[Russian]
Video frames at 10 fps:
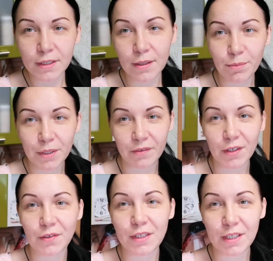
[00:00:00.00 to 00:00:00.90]
Всем
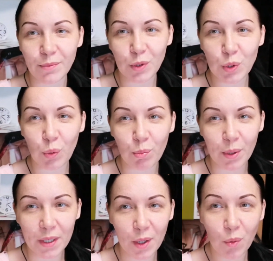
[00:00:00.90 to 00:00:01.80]
привет, всем
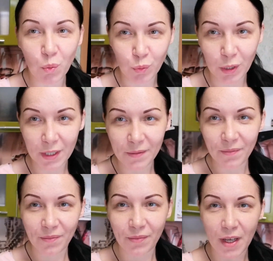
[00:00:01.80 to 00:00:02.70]
доброе утро.
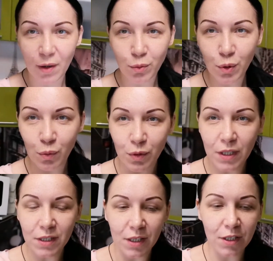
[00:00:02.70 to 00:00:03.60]
А утро у
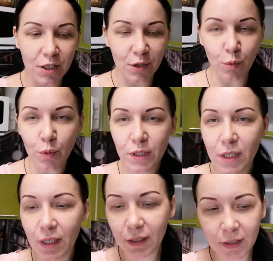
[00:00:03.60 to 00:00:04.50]
нас началось
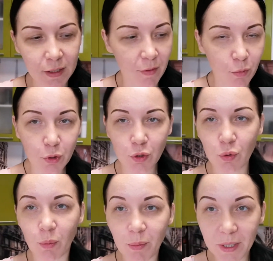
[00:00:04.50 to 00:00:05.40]
с того,
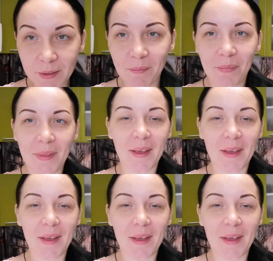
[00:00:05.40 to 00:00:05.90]
что мы,